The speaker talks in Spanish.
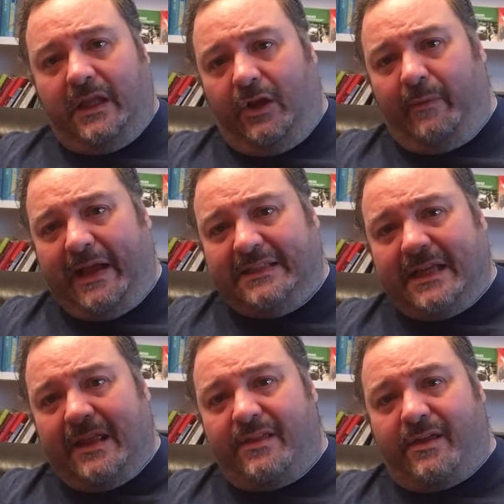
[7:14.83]
Y no me
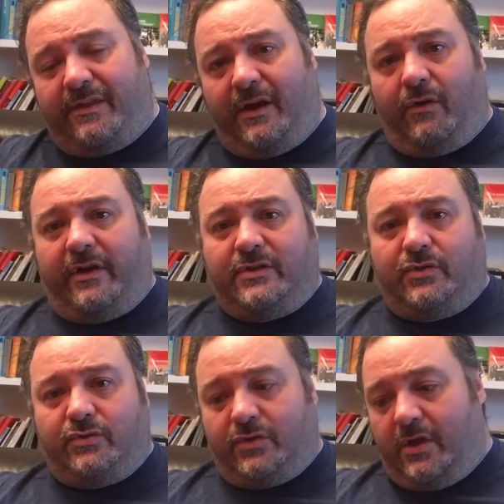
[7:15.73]
cansaré de decirlo, que
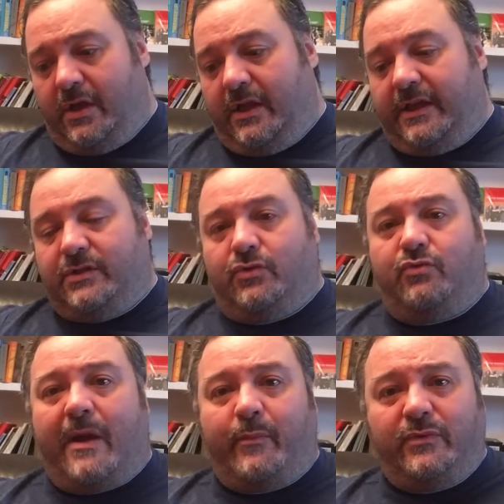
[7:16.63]
esto es, que esto es
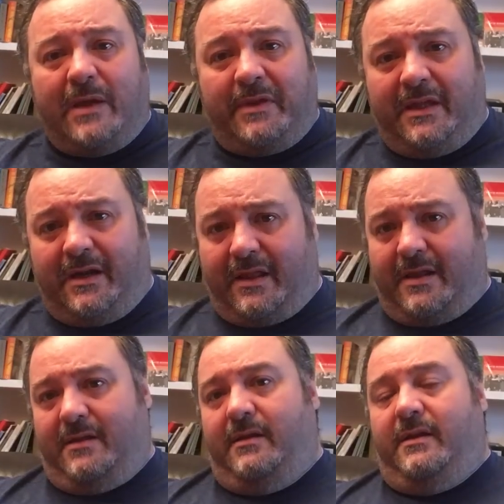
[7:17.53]
una puta
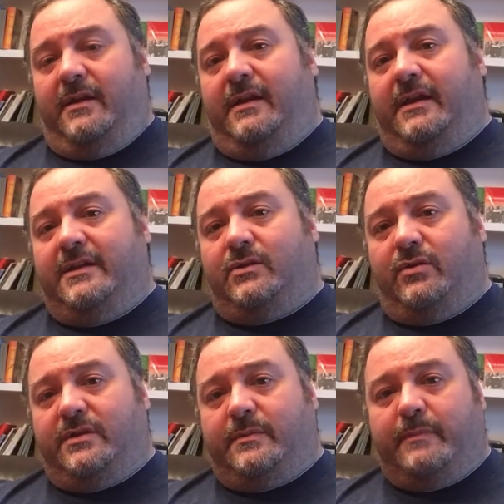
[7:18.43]
mierda que esto
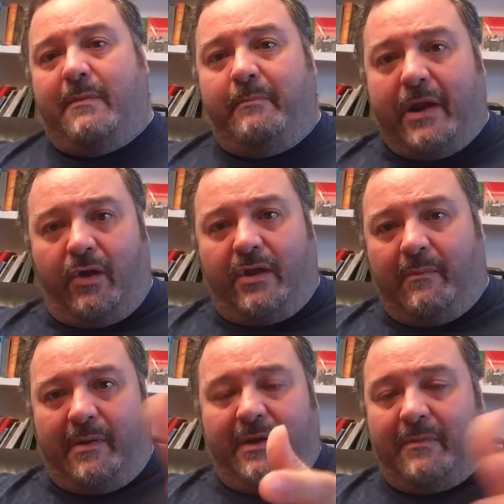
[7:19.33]
es pan para hoy,
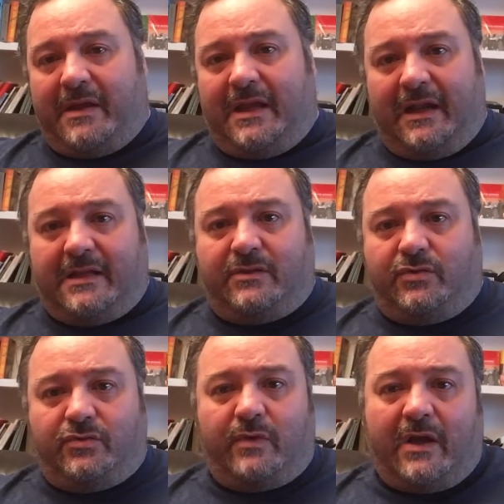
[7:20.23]
hambre para mañana. Esto
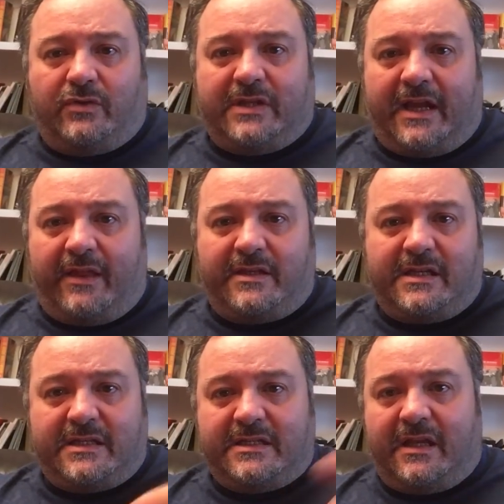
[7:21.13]
es una cosa que haces
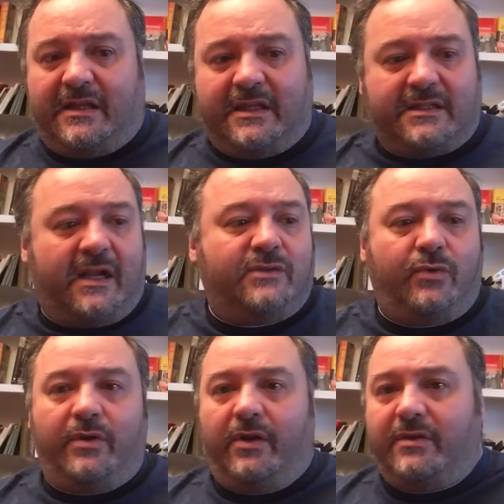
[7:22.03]
las escenitas, ganas
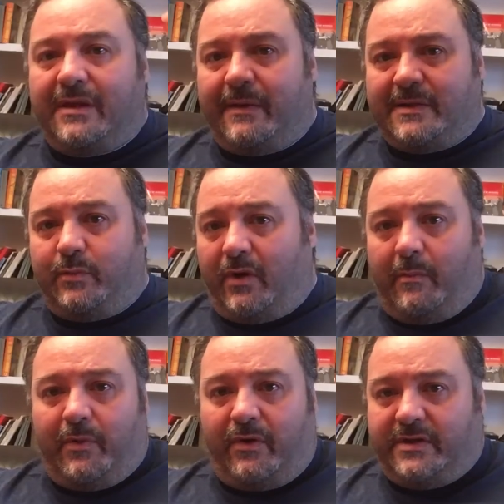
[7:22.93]
tu dinero y te vas, porque
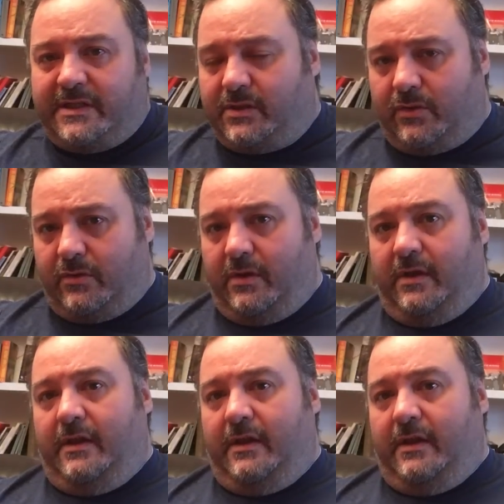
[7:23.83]
el porno es esto.